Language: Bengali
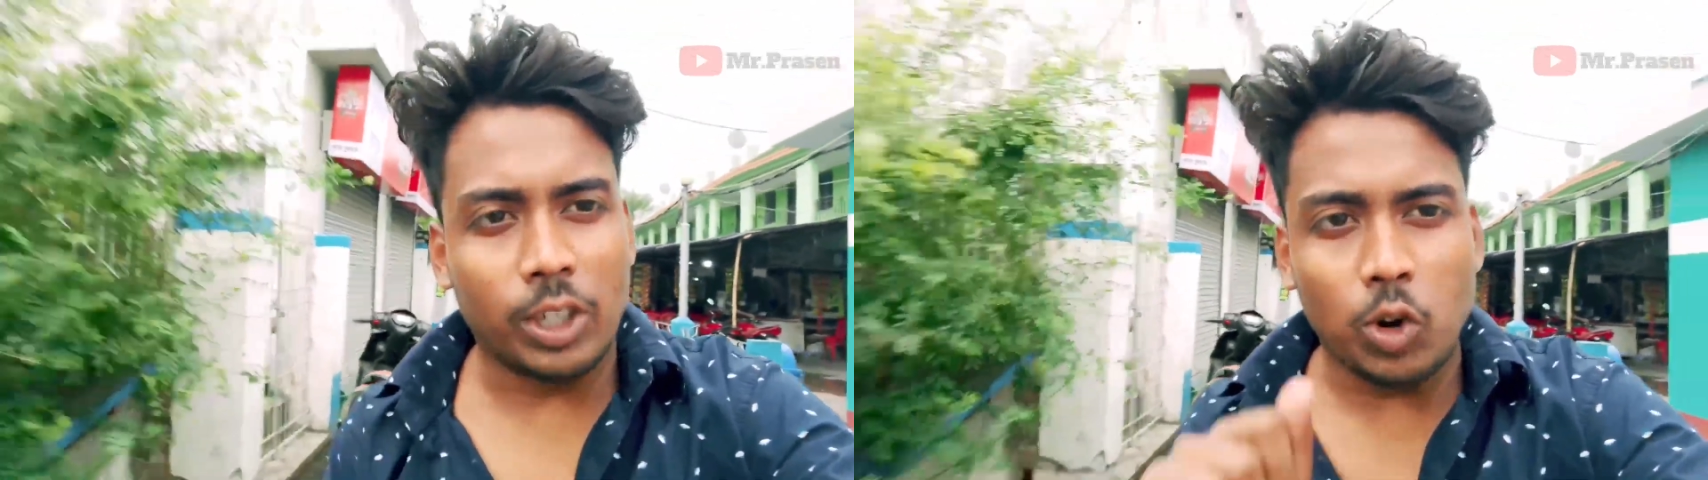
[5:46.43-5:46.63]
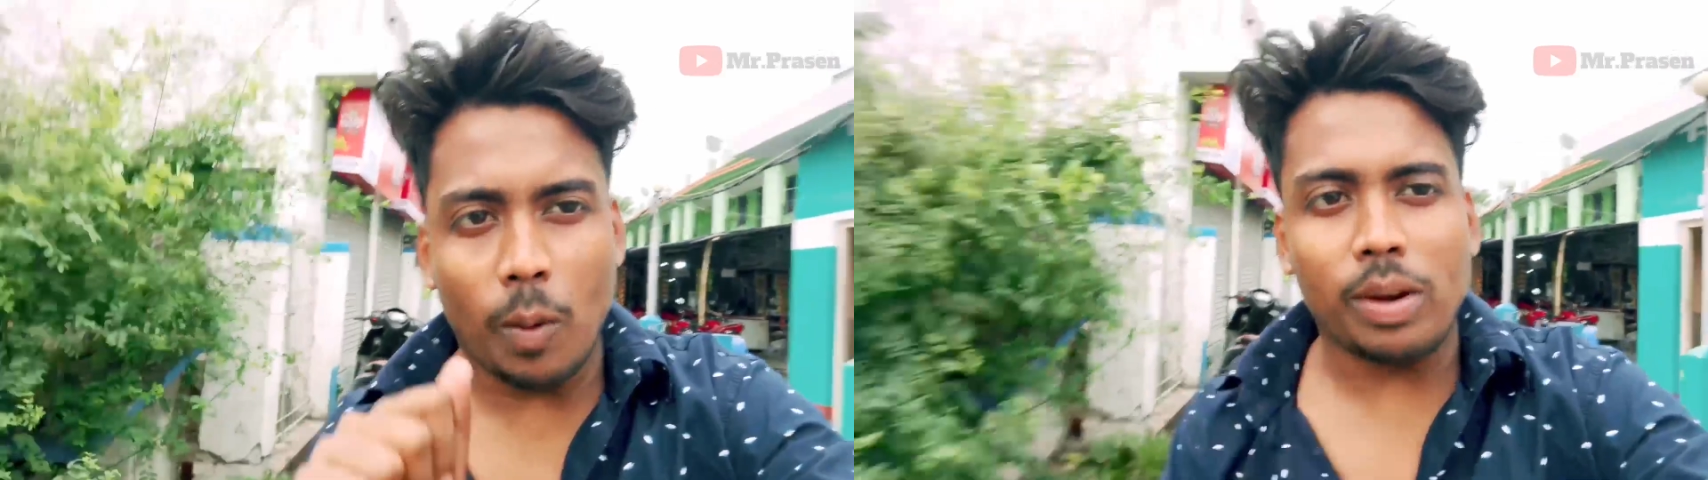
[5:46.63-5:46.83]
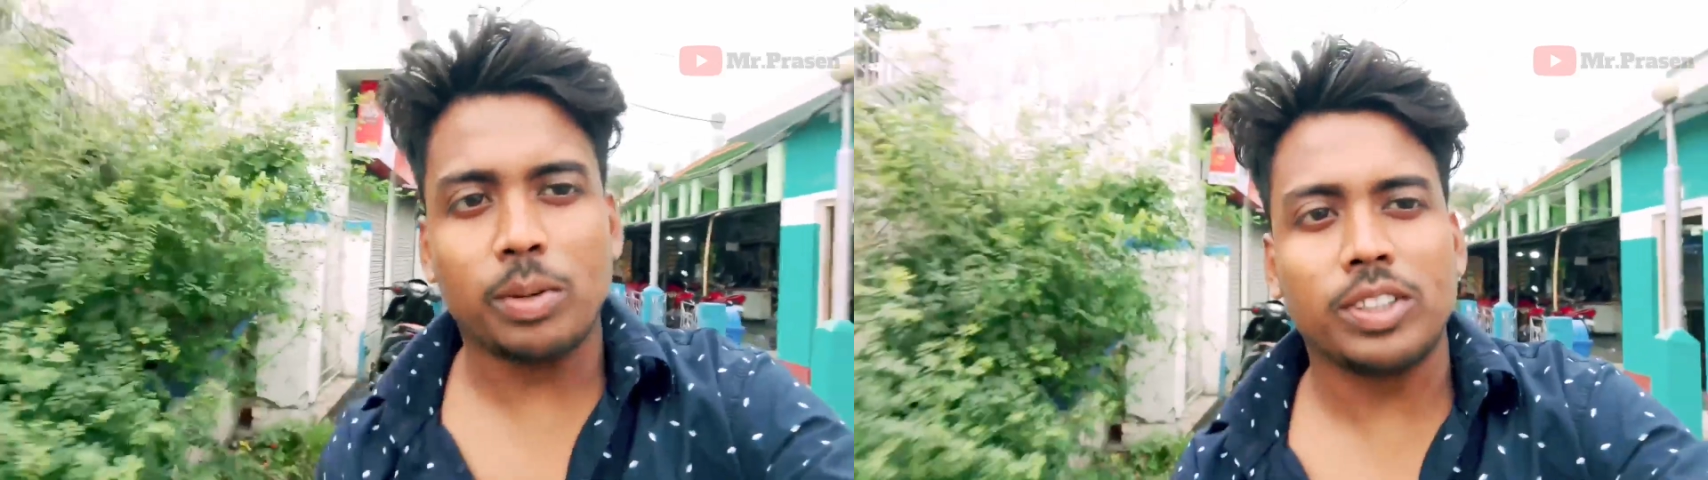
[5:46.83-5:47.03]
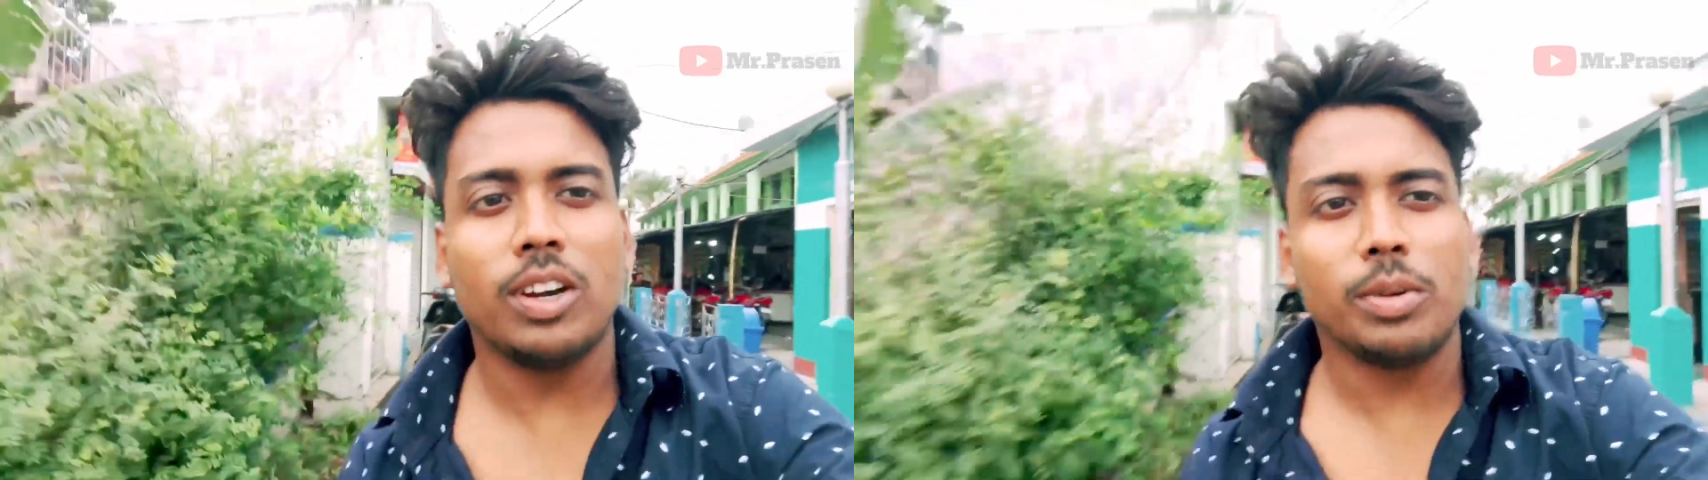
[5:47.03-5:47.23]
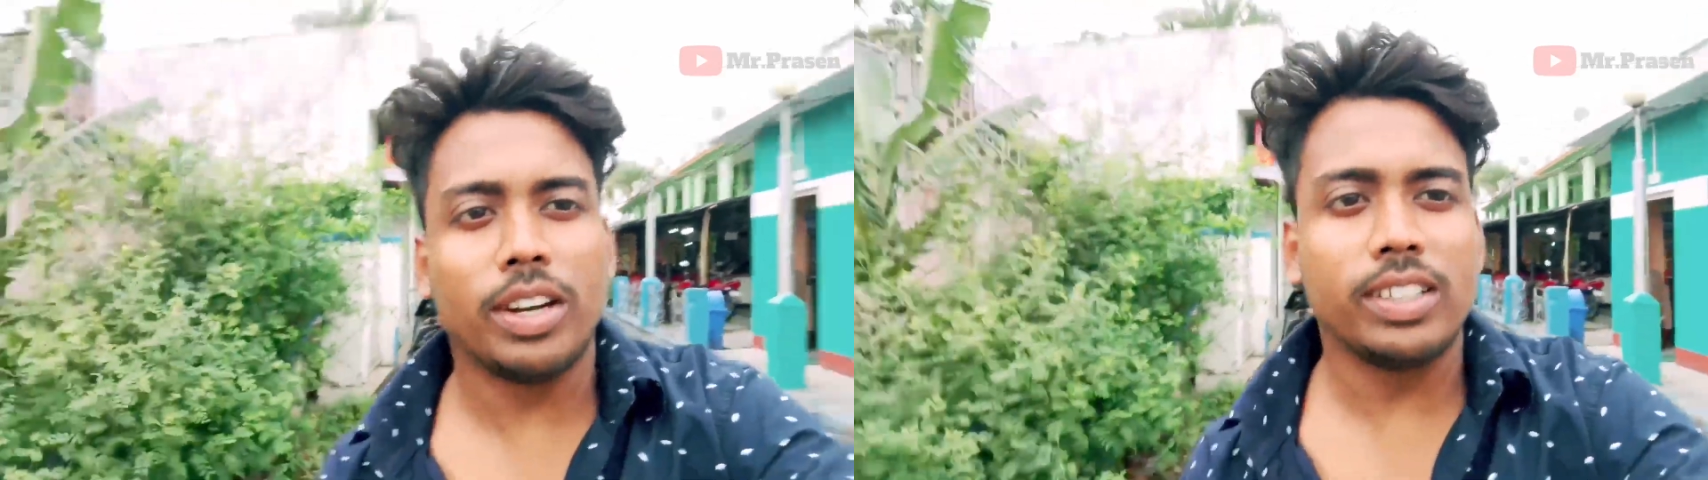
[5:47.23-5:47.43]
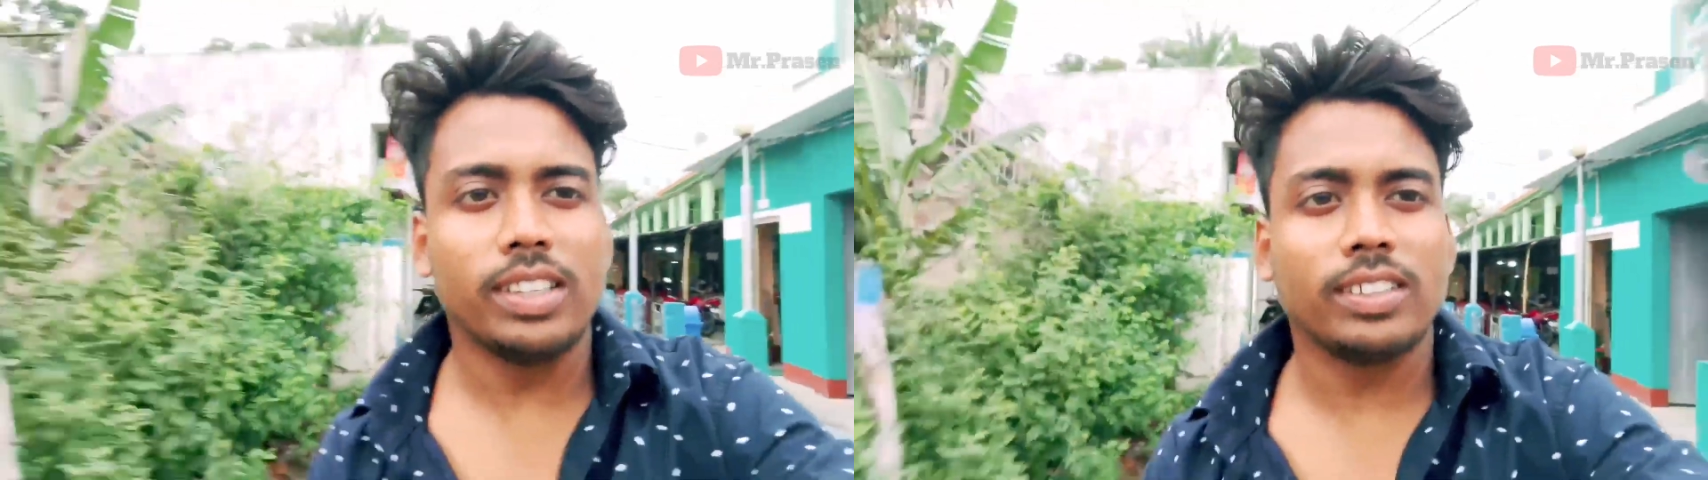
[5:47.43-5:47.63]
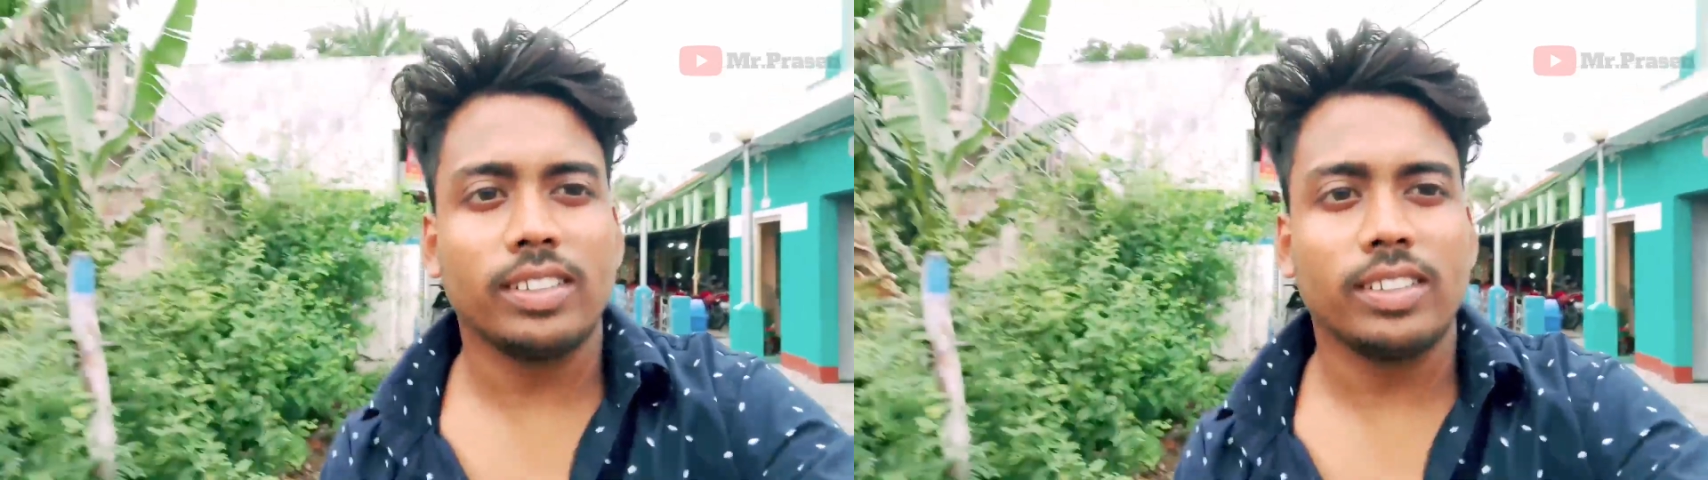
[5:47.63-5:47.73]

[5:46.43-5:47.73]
একটু কমের মধ্যে হবে যাওয়া